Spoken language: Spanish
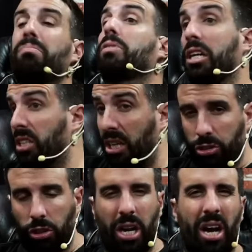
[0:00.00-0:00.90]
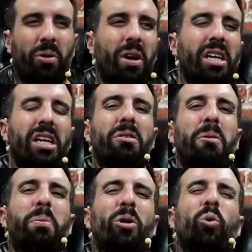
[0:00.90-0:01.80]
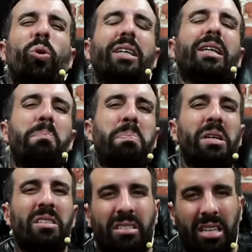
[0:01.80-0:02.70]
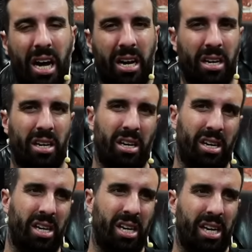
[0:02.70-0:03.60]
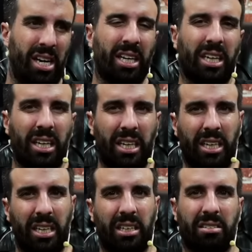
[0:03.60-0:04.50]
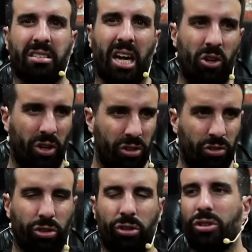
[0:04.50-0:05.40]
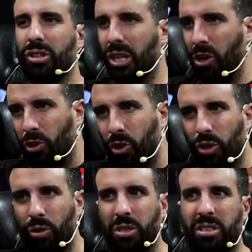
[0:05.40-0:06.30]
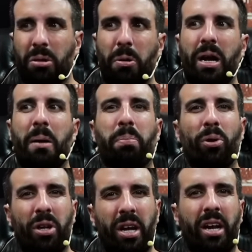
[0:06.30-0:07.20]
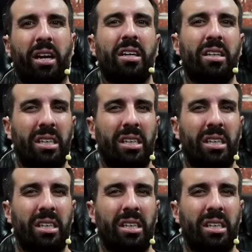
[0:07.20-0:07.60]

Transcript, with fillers: Talleres le ganó a River, pero cuesta pensar en que San Lorenzo y los cordobeses van a poder